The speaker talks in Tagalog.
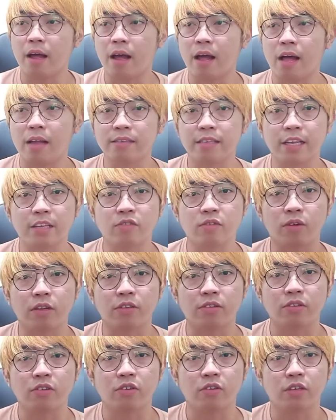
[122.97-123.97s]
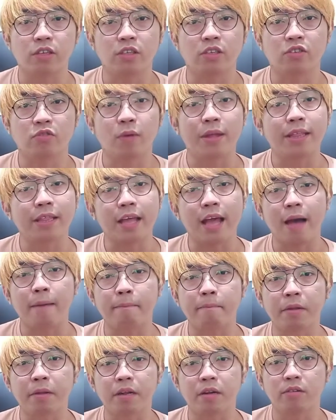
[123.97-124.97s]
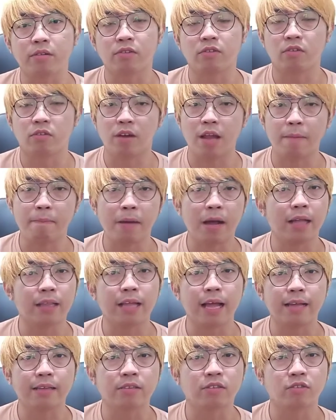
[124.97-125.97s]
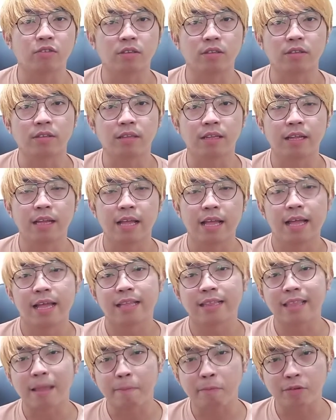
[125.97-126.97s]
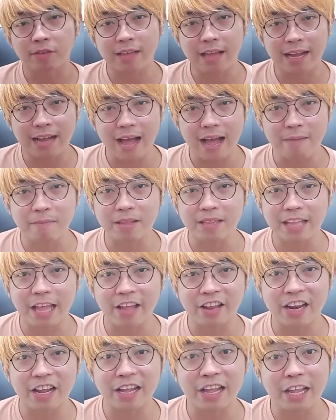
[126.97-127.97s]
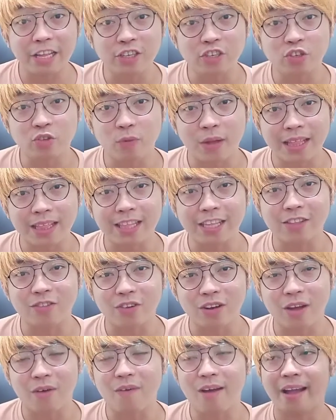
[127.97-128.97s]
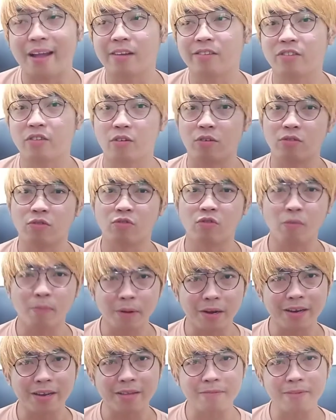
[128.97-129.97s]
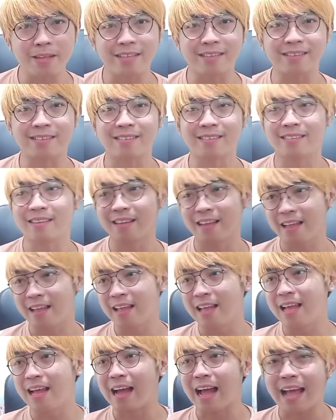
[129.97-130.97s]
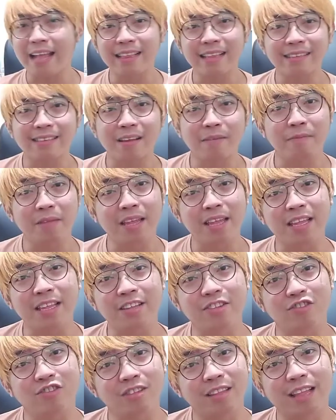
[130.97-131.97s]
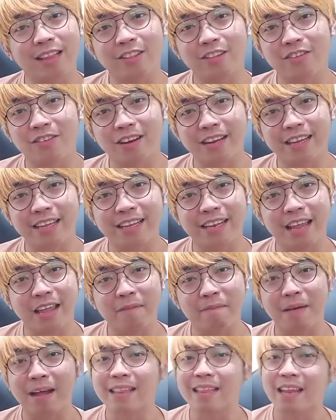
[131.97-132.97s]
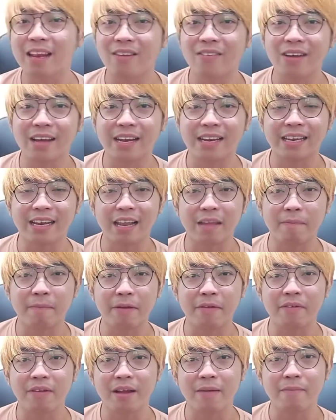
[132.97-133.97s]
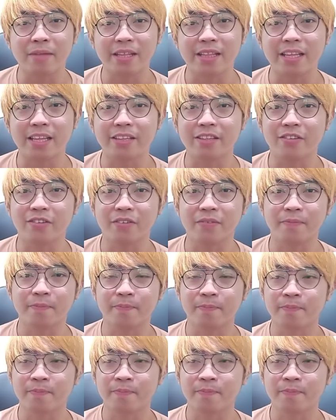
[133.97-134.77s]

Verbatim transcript: ang accessories nyo is 20 amperes. So, napakataas nun. Tapos, gagamit kayo ng gauge 22 na wire. So, super nipis. Kahit na sabihin yung tatlong relay pa, dalawang relay pa yung gamitin nyo,